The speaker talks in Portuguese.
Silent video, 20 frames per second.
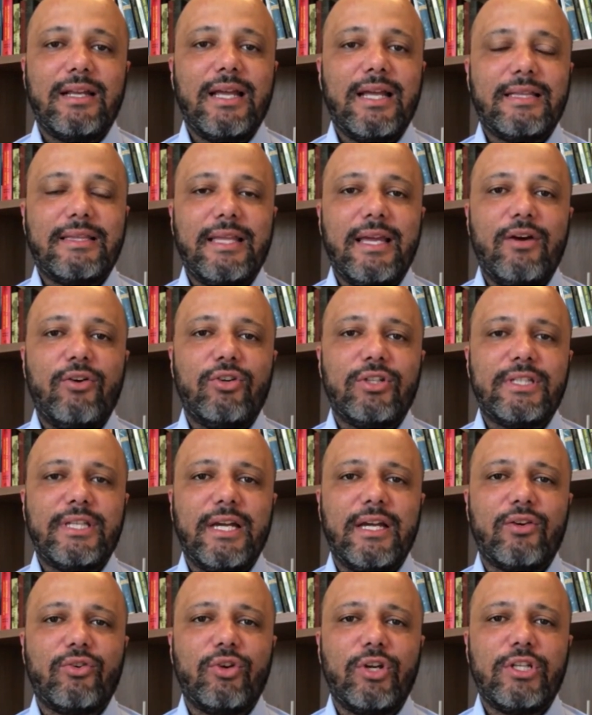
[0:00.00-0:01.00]
E até ontem
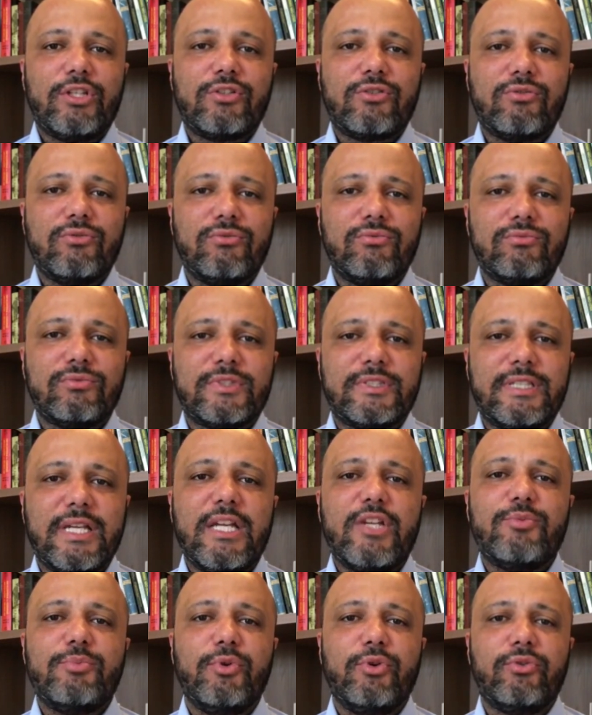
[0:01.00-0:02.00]
à noite, com
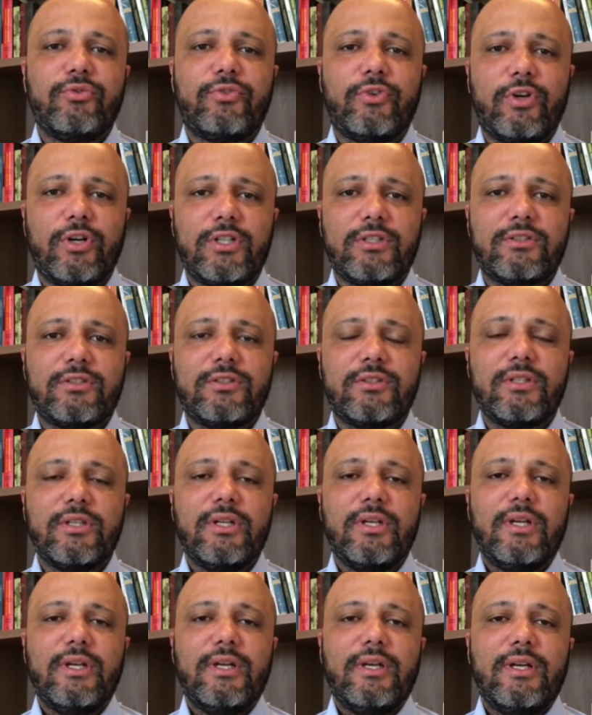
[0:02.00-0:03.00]
6 mil votos,
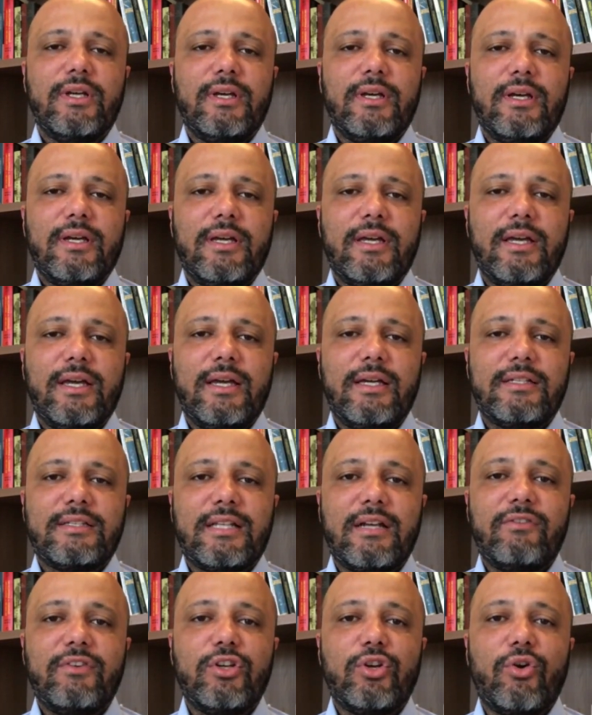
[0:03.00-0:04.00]
é,
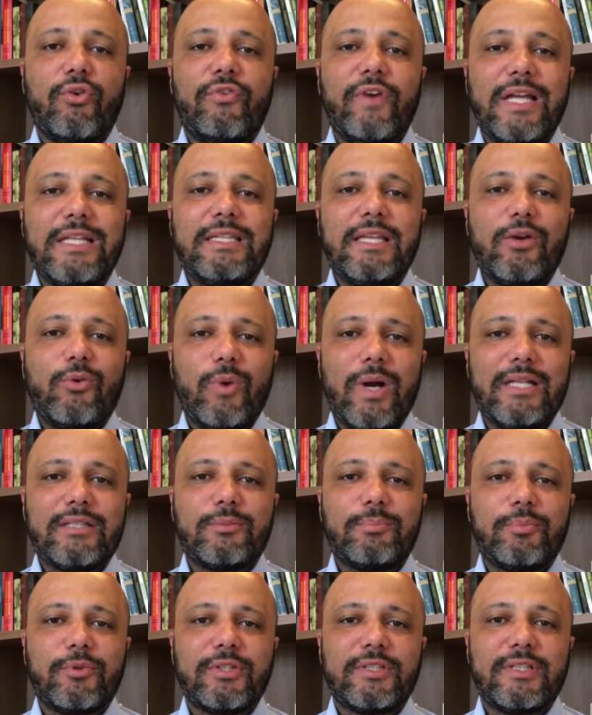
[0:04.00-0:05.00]
estava em
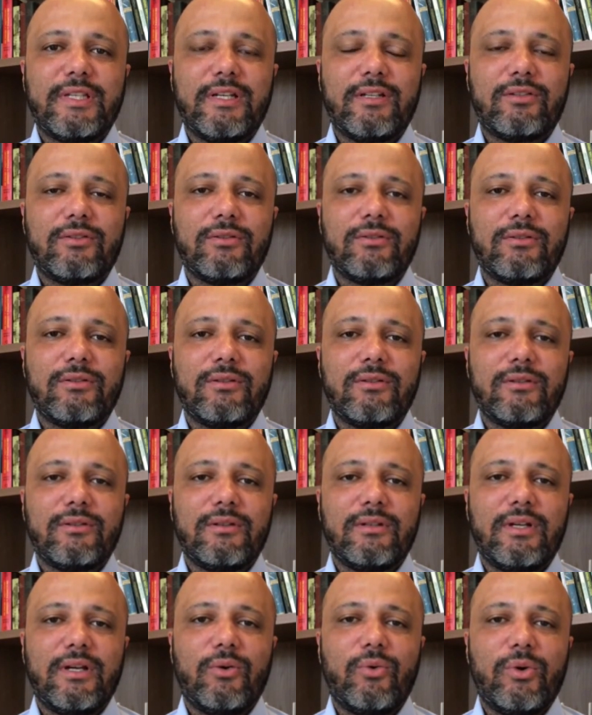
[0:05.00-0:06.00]
94%
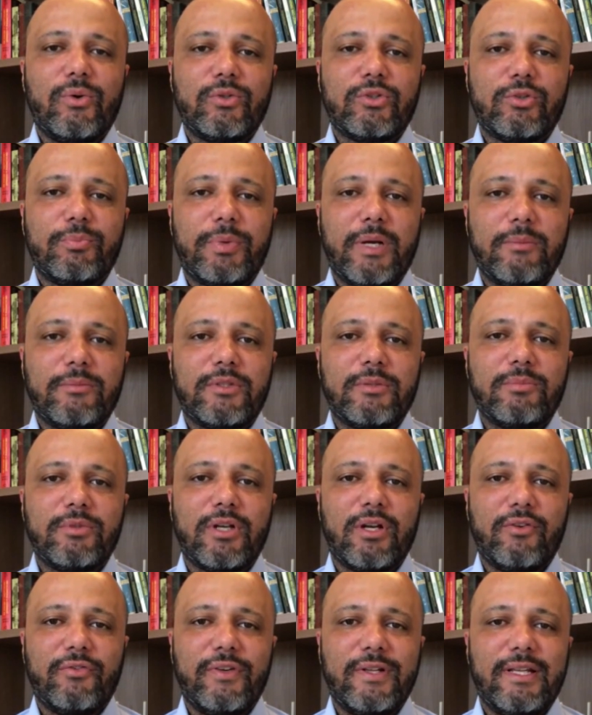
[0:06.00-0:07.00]
é, o, o, Supremo
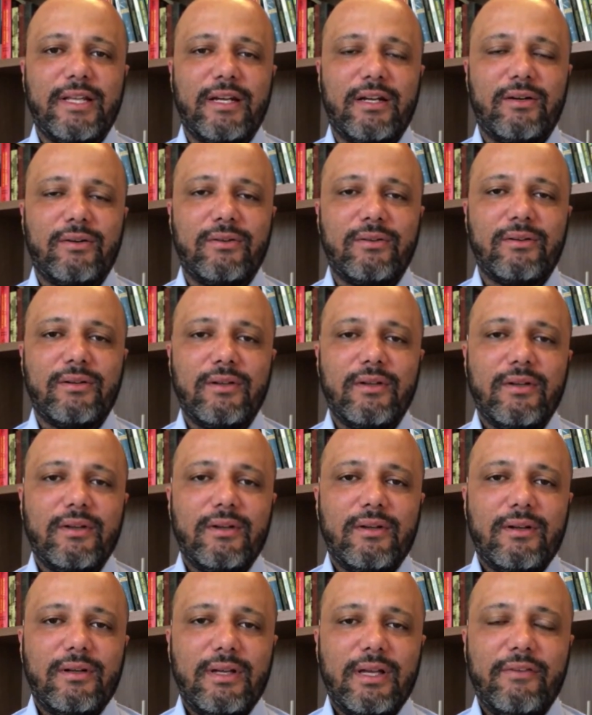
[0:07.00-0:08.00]
Tribunal Federal
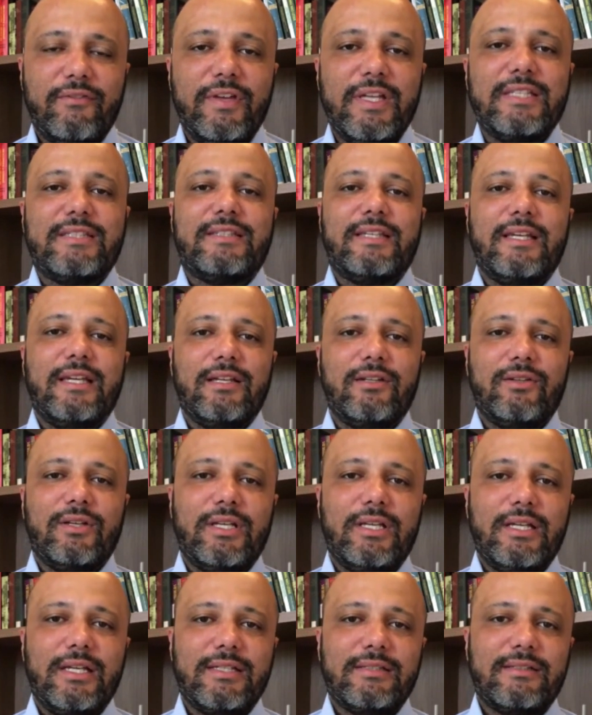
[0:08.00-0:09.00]
é, vencendo
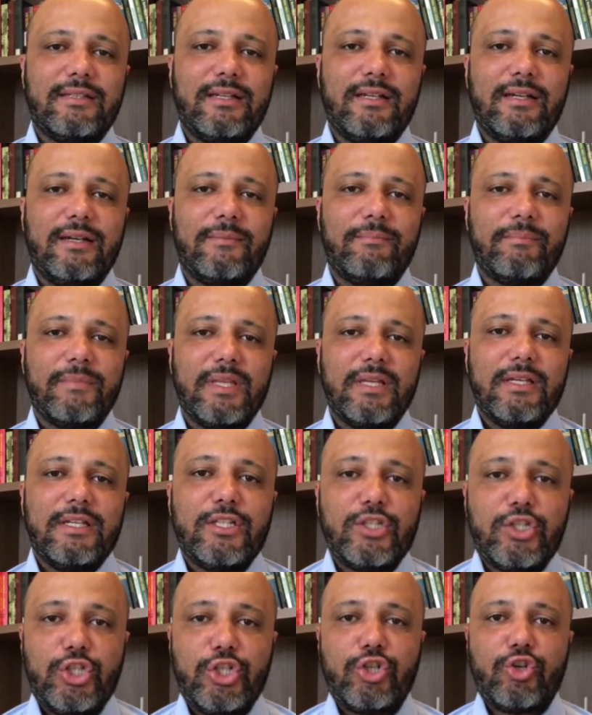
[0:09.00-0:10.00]
aí essa
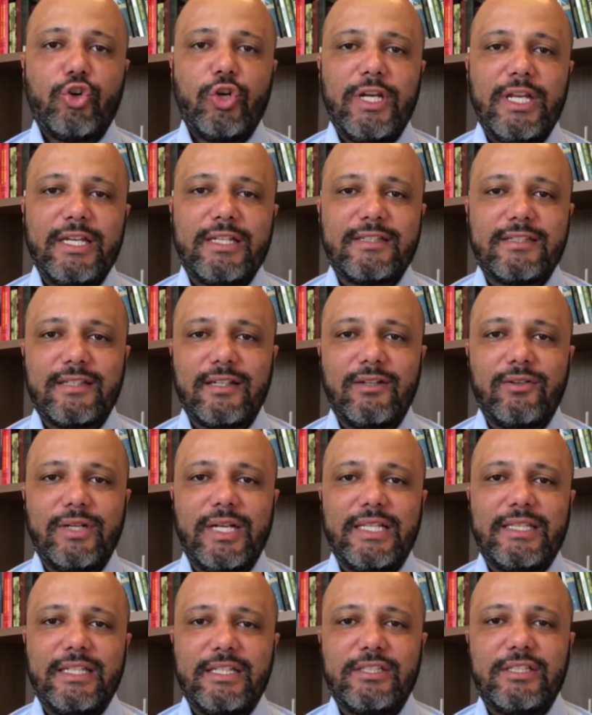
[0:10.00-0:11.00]

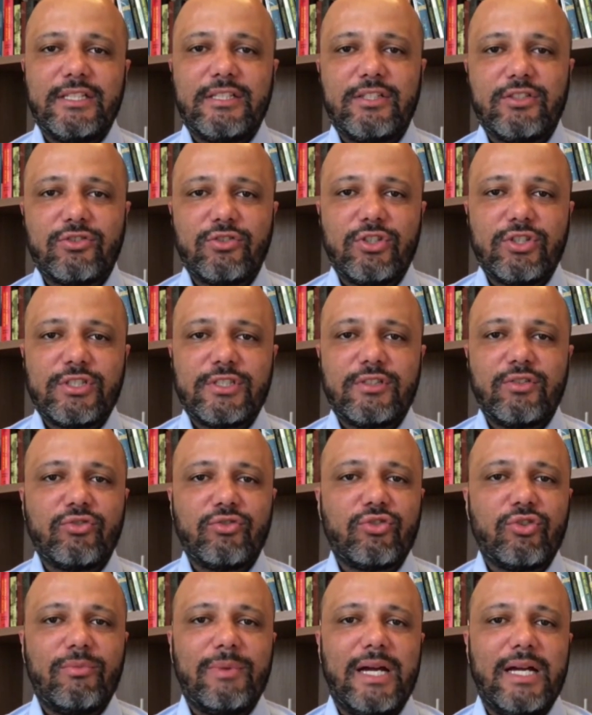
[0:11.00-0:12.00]
desconexão entre as decisões que
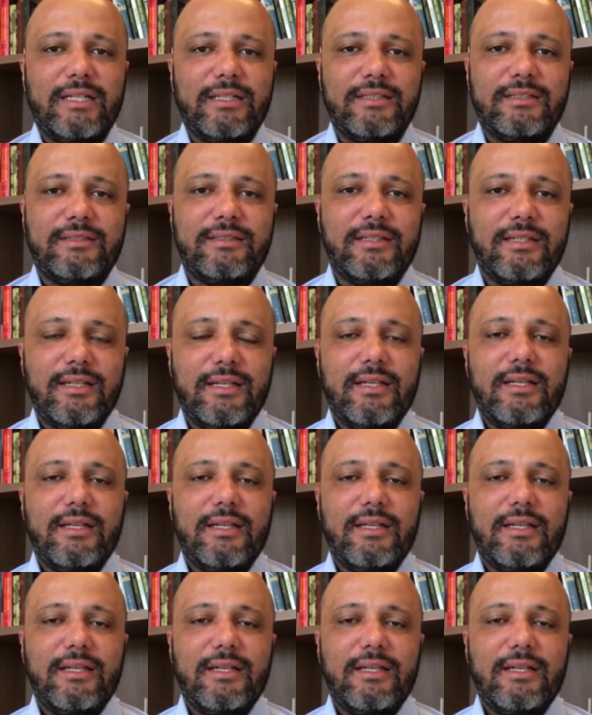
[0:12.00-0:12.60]
são tomadas